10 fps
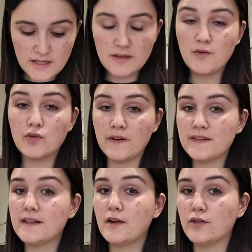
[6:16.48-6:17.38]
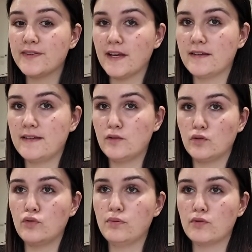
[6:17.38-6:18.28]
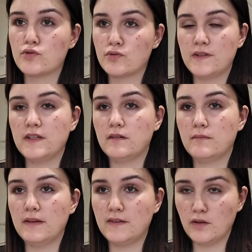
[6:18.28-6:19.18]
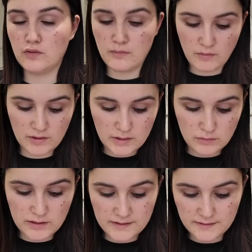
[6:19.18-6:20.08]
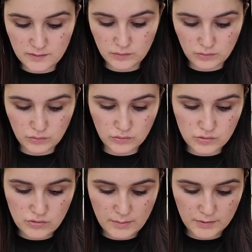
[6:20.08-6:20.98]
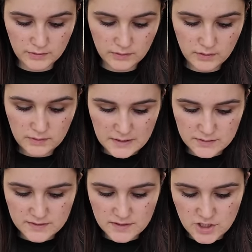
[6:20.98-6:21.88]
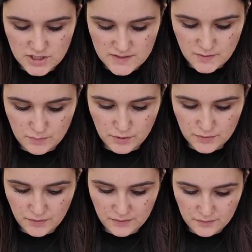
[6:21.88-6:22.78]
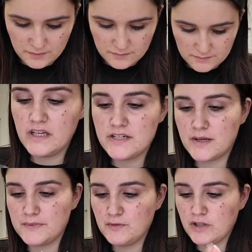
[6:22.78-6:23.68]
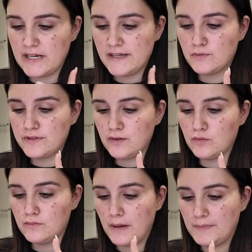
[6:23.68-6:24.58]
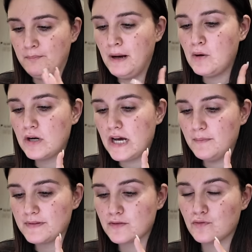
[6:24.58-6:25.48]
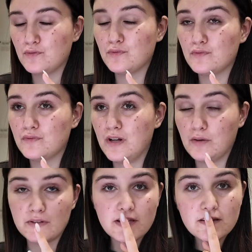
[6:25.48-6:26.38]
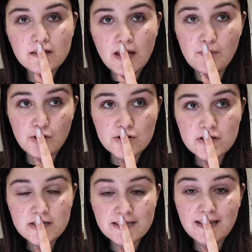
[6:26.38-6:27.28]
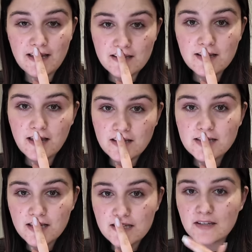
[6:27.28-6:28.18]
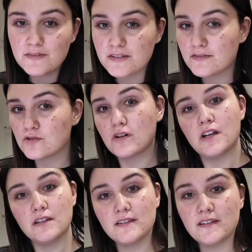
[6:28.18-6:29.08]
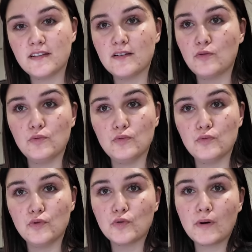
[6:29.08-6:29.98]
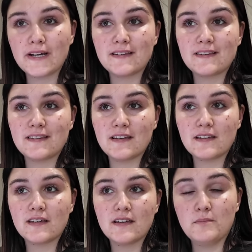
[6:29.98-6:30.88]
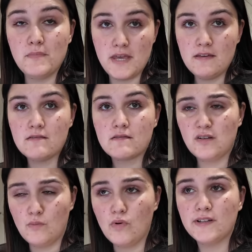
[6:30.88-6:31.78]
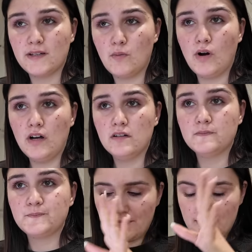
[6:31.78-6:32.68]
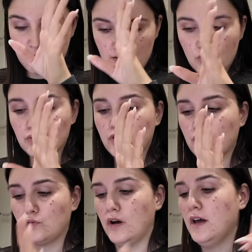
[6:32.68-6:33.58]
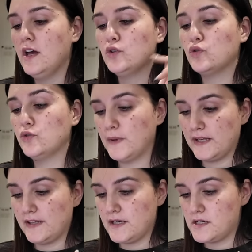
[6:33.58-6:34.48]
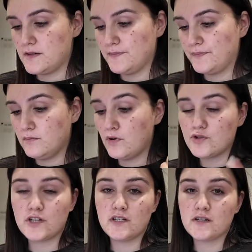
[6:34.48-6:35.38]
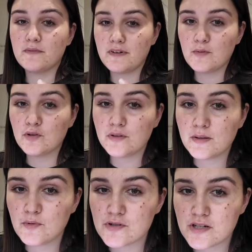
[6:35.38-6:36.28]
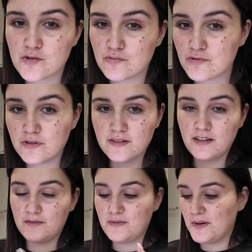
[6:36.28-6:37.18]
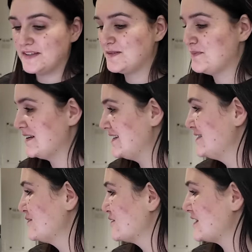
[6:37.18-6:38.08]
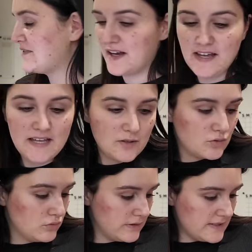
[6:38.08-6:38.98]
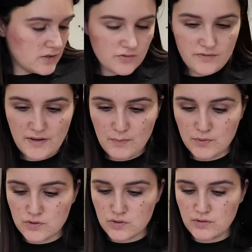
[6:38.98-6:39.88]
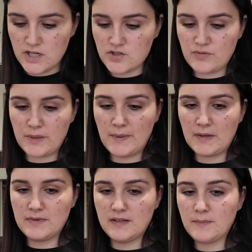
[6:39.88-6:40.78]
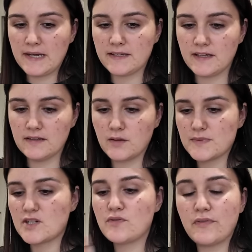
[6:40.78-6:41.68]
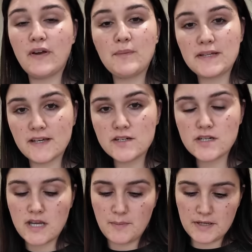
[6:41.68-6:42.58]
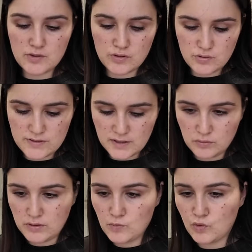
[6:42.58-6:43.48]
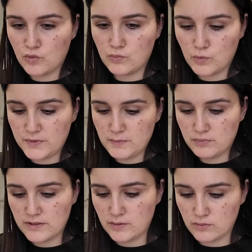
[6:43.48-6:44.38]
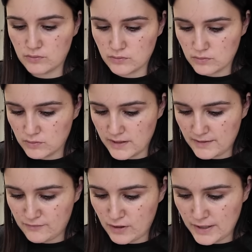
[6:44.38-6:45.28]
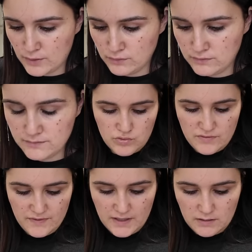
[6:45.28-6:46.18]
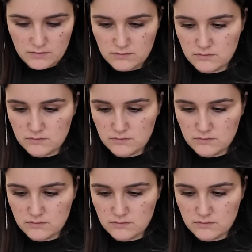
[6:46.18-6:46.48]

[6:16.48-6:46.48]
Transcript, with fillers: Il faut qu'on fasse le sac des tenues pour le shooting. Ma sœur doit m'envoyer une liste de tout ce que je dois prendre. Because she's the producer. J'ai un petit vocal à écouter de ma Paola, parce que la retraite approche très très très très vite. Genre là, c'est le 2, 3, 4, 5 mai. C'est dans moins d'un mois. Bref Léa, concentre-toi. Trousse maquillage, manger. J'ai vraiment noté manger, je vous jure, ça fait partie de ma liste de choses à faire. Du coup, qu'est-ce que je vais faire pour ce soir Je vais préparer une petite marinade, comme ça je vais faire mes tâches et après j'aurai juste à cuire mon, petit poulet au, au, air fryer. Donc je vais faire euh,